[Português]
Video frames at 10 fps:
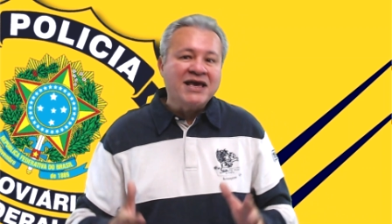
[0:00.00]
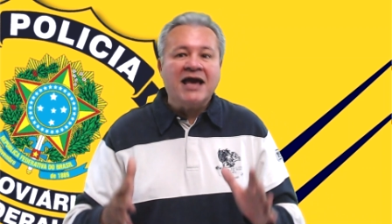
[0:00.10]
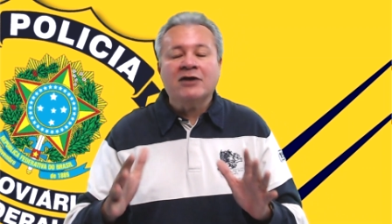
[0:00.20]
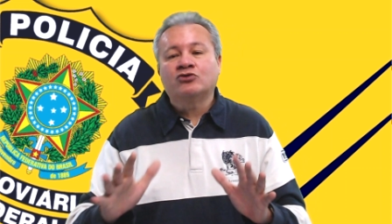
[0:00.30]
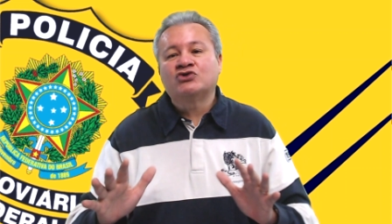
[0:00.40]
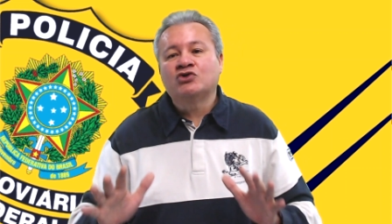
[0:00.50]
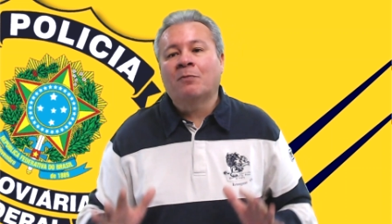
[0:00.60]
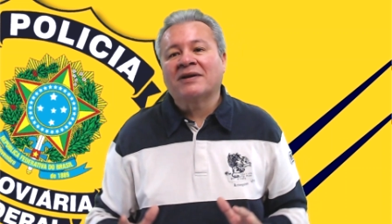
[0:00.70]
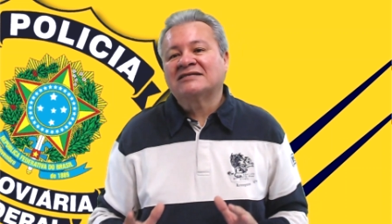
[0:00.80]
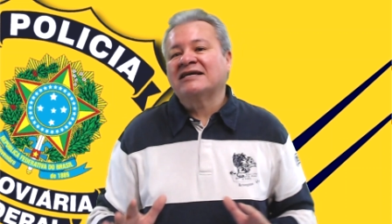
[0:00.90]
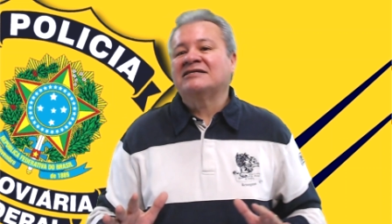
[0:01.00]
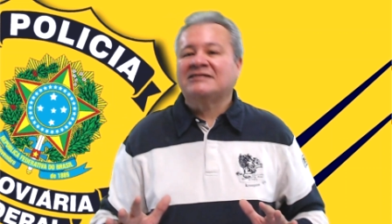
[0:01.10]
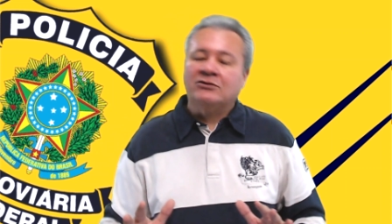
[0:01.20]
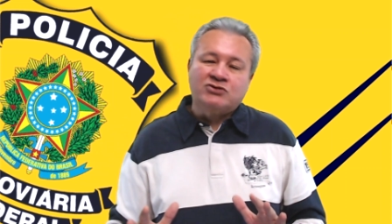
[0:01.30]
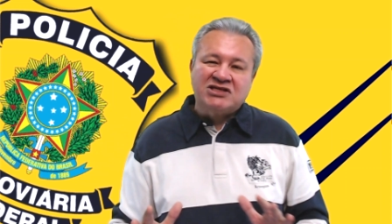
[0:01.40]
reduziu para
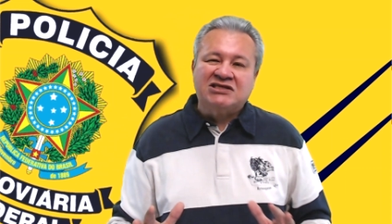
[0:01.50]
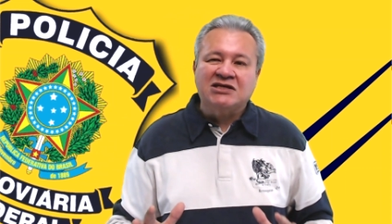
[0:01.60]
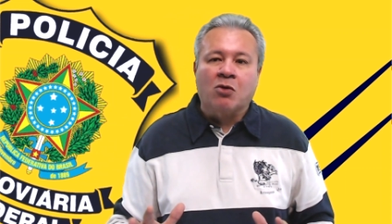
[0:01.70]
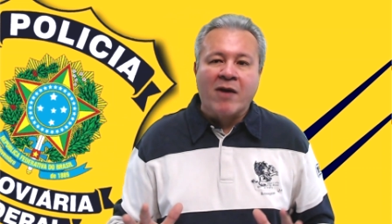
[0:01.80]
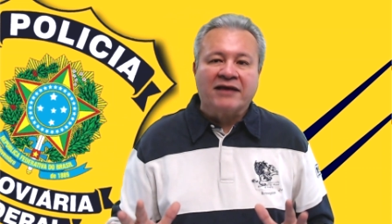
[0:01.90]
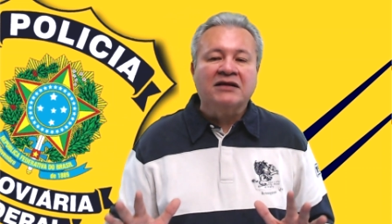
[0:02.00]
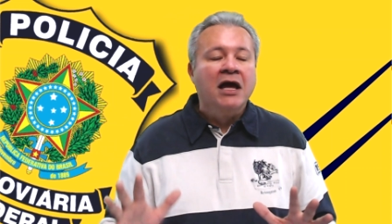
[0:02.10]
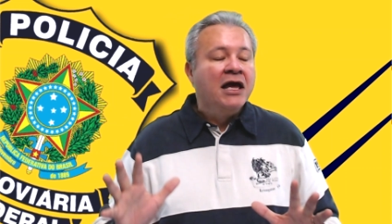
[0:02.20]
650